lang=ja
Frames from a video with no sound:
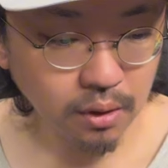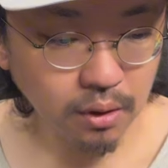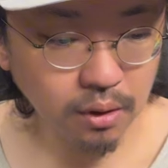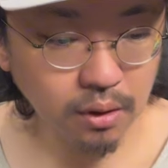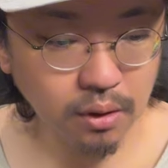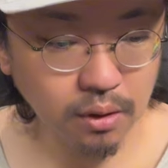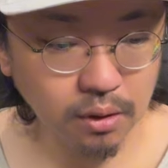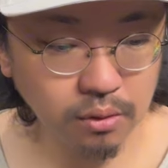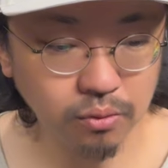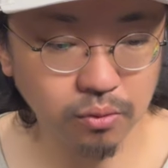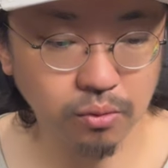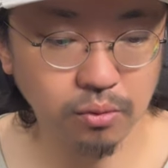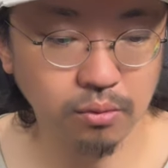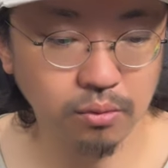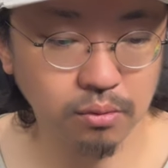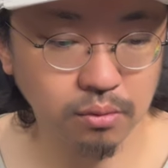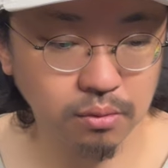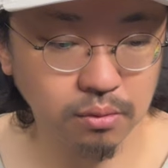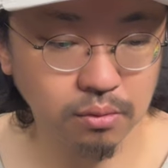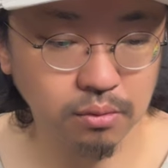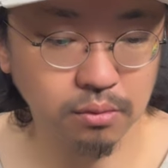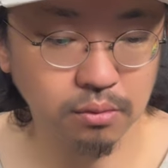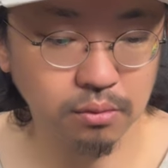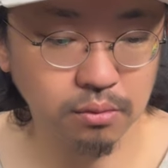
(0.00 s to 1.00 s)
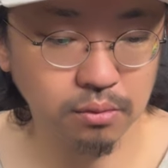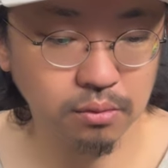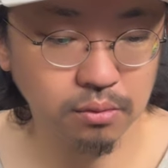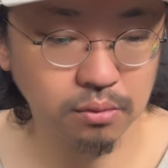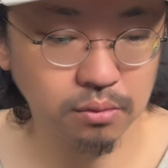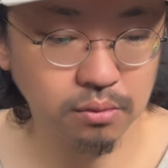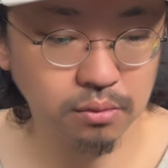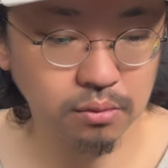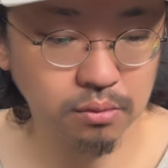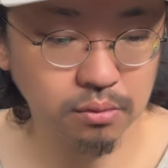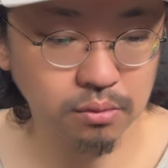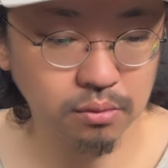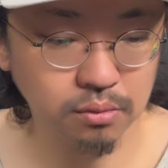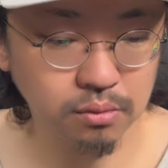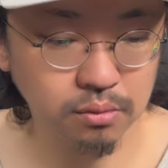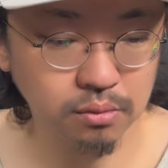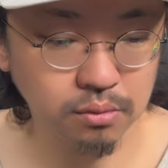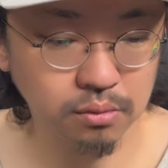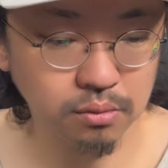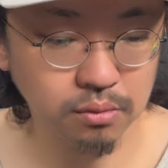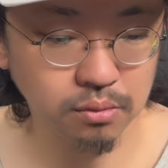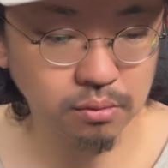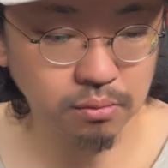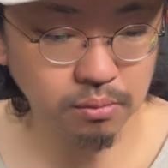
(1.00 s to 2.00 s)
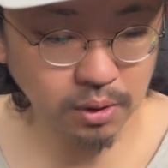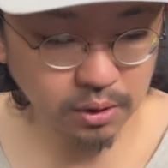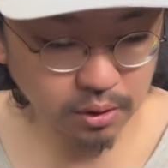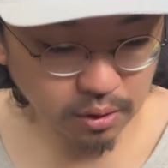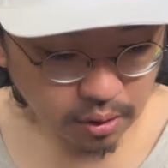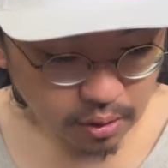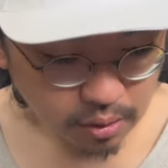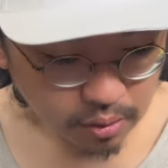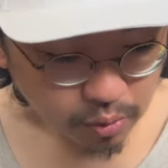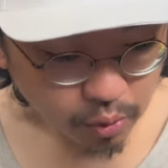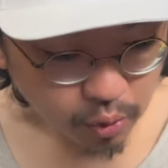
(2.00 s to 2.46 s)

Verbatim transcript: あのまた